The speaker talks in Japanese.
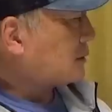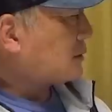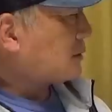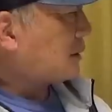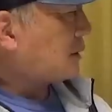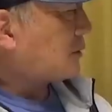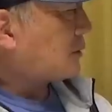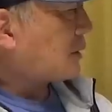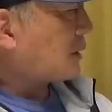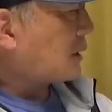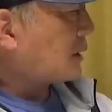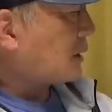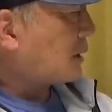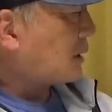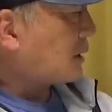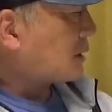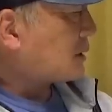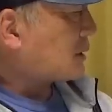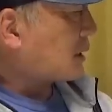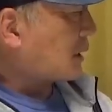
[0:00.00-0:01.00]
ツアーとランナー
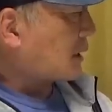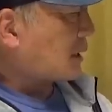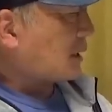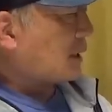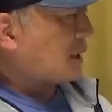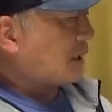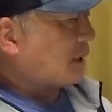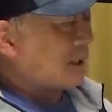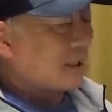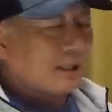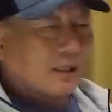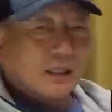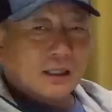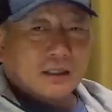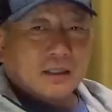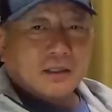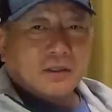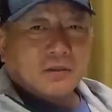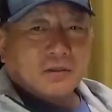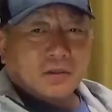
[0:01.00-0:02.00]
なしから、
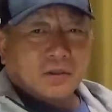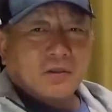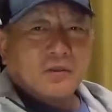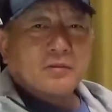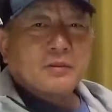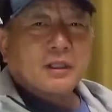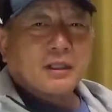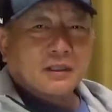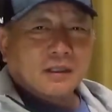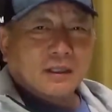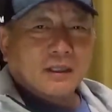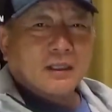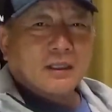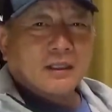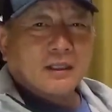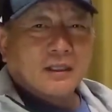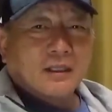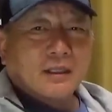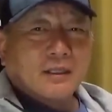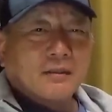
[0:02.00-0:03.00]
秋のにホームランね、はい
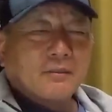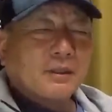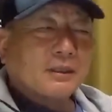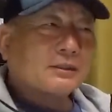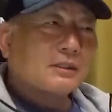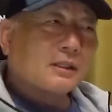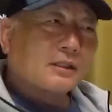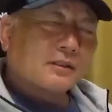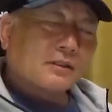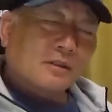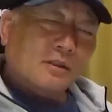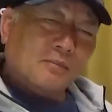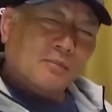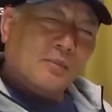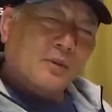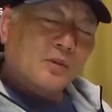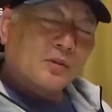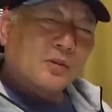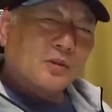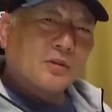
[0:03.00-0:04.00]
まあ、
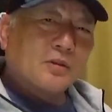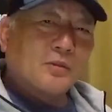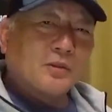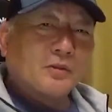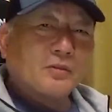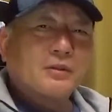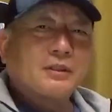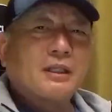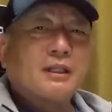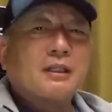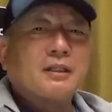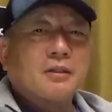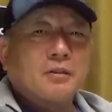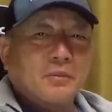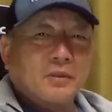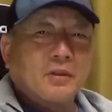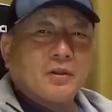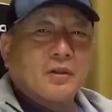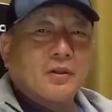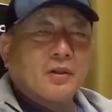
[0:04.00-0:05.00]
冒頭にも言ったけど
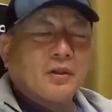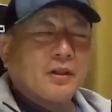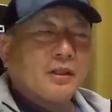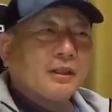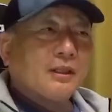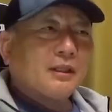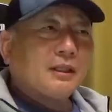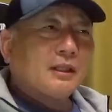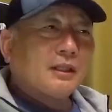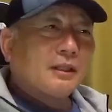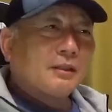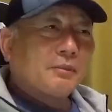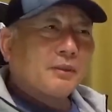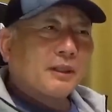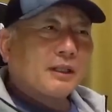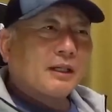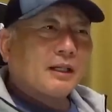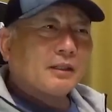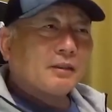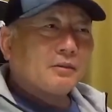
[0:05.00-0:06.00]
も、はやっぱ
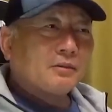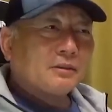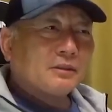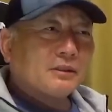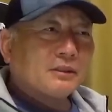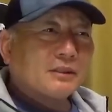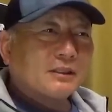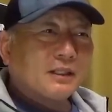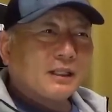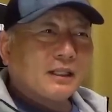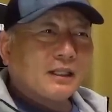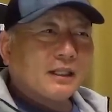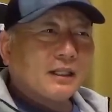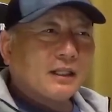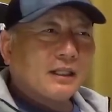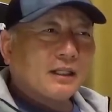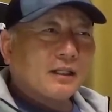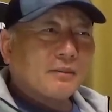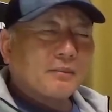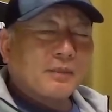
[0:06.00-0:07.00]
り外国人っ
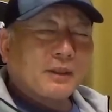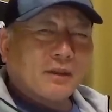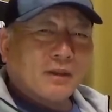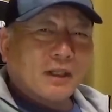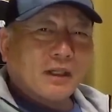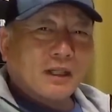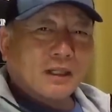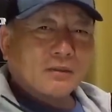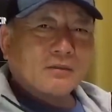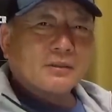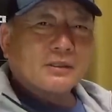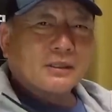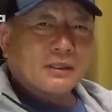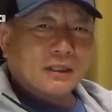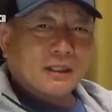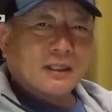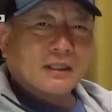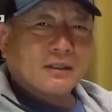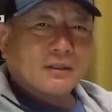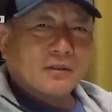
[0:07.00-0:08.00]
てパワーあるし
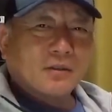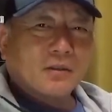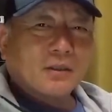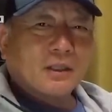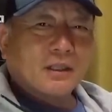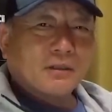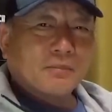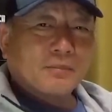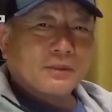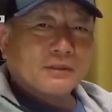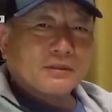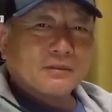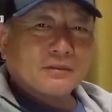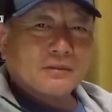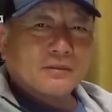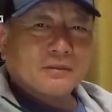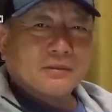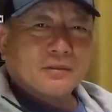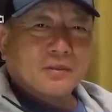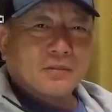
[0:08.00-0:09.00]
ね、どっから一
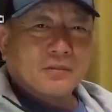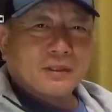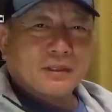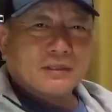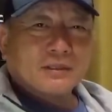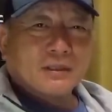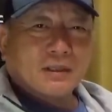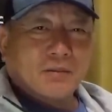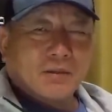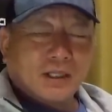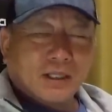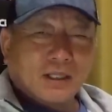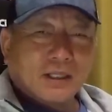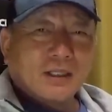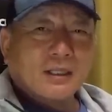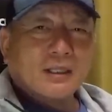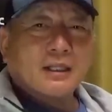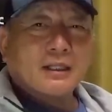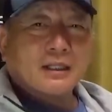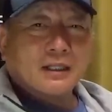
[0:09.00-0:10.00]
発飛び出すかわか
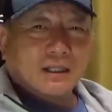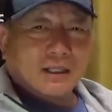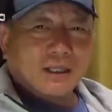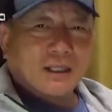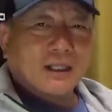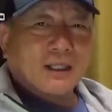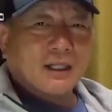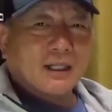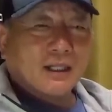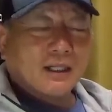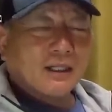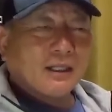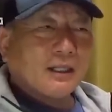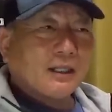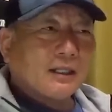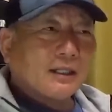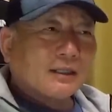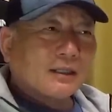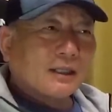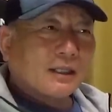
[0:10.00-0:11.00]
らないから、
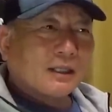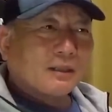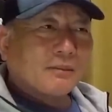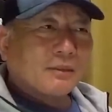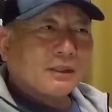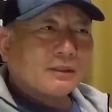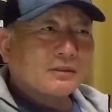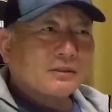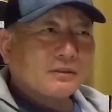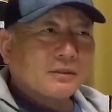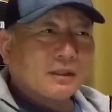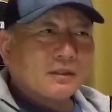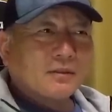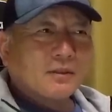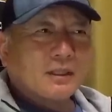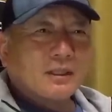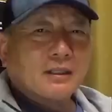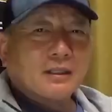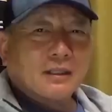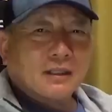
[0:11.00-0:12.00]
だからまあ
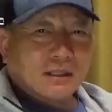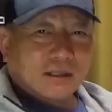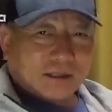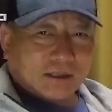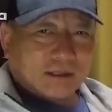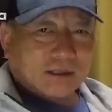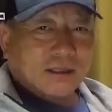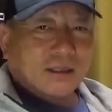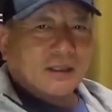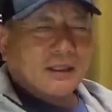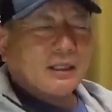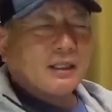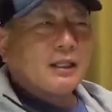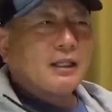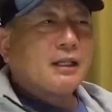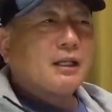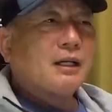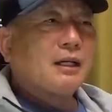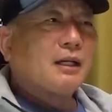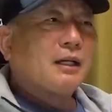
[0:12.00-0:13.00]
ツーアウトランナーなし、
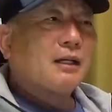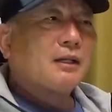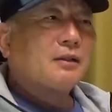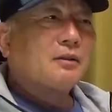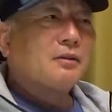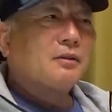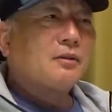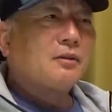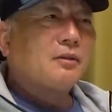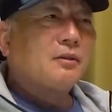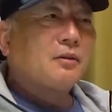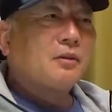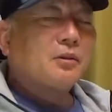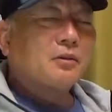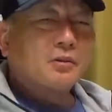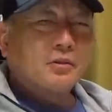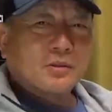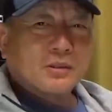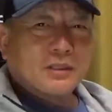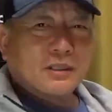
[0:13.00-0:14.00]
あのほっ
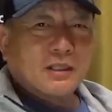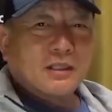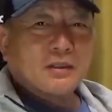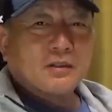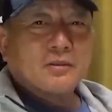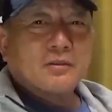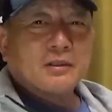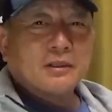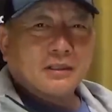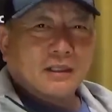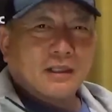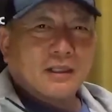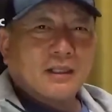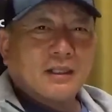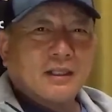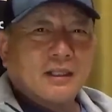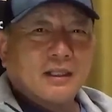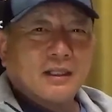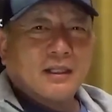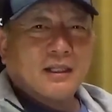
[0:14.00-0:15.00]
としないようにね、